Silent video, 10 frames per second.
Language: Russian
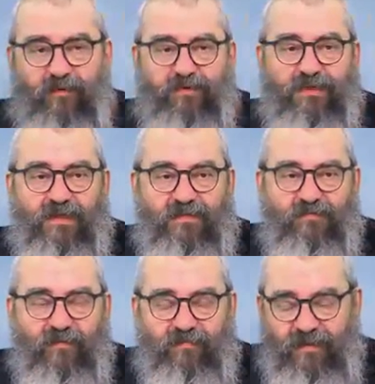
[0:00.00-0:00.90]
в прошлый раз
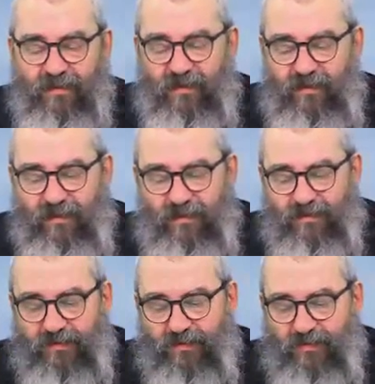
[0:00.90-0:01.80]
мы определились,
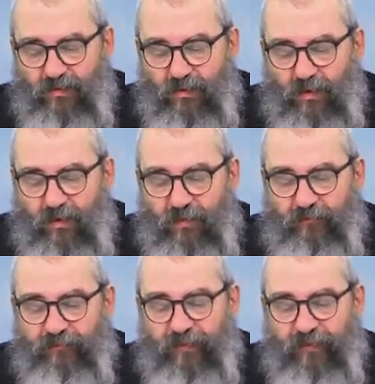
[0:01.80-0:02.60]
что